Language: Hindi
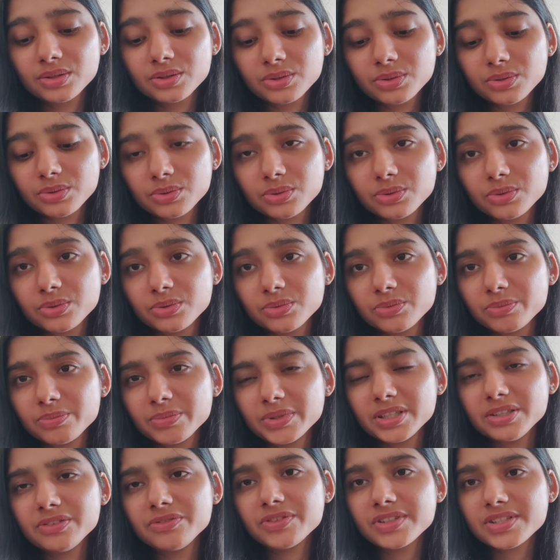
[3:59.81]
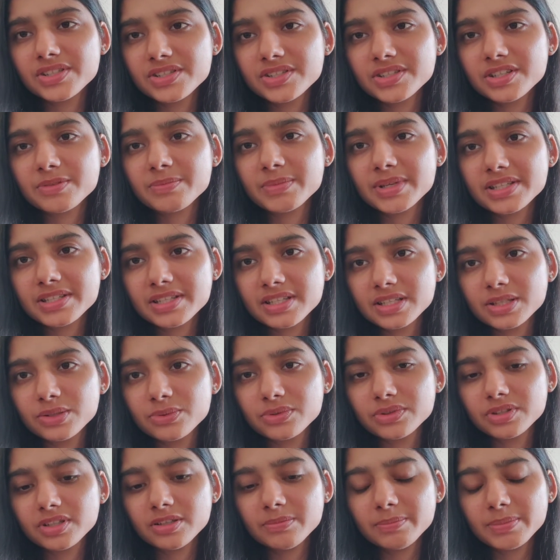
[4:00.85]
तो बट फर्स्ट ईयर में ऐसा नहीं
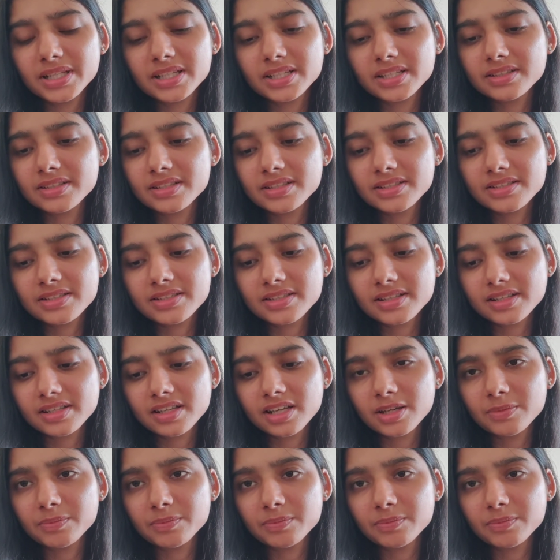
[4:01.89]
होता पहले तीन साल